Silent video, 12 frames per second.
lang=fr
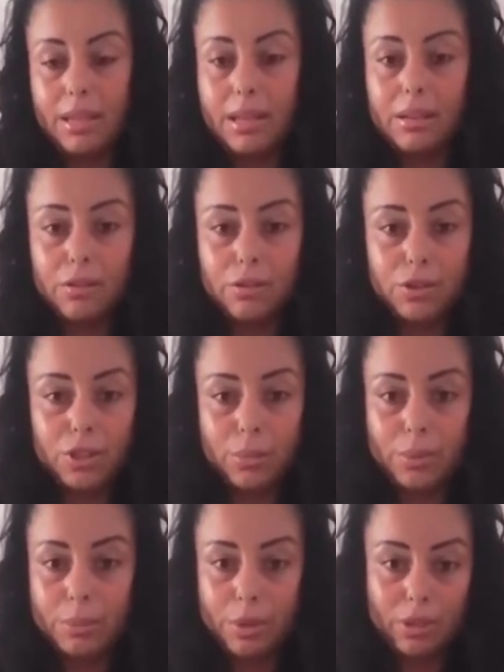là, quand je suis
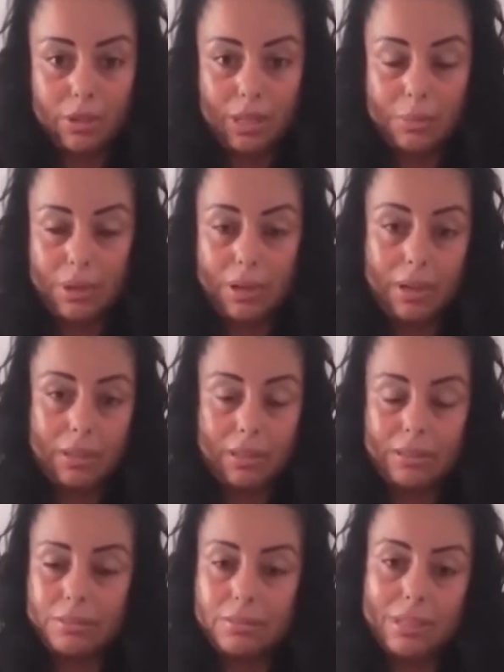tombée morte dans les bras,
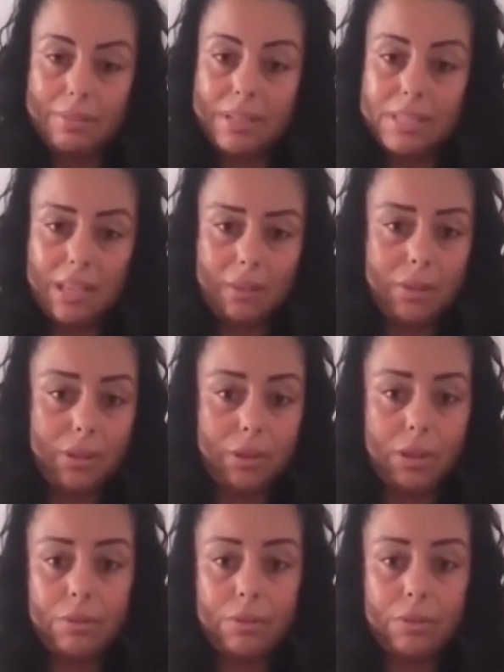il y avait les serviteurs,